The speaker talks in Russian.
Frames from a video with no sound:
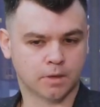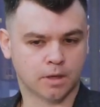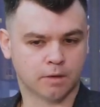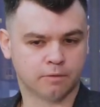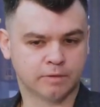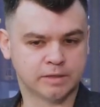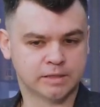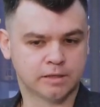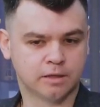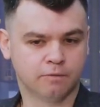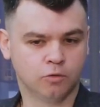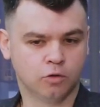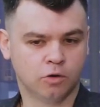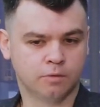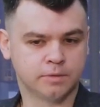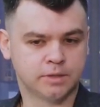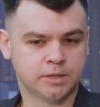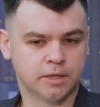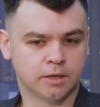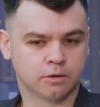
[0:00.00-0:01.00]
в
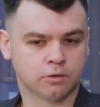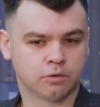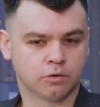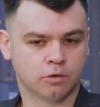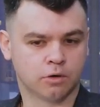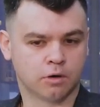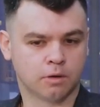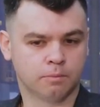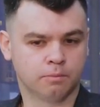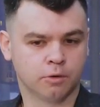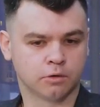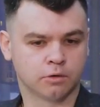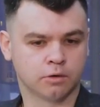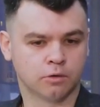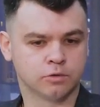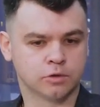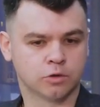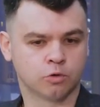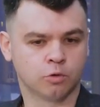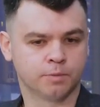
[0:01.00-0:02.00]
основном те, кто
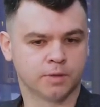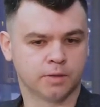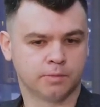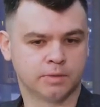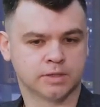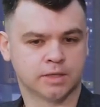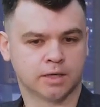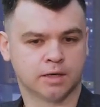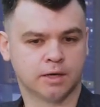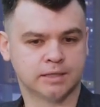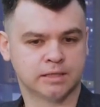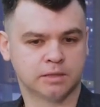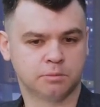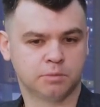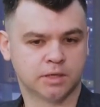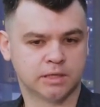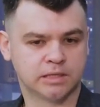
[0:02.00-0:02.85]
работают с крупными заказами,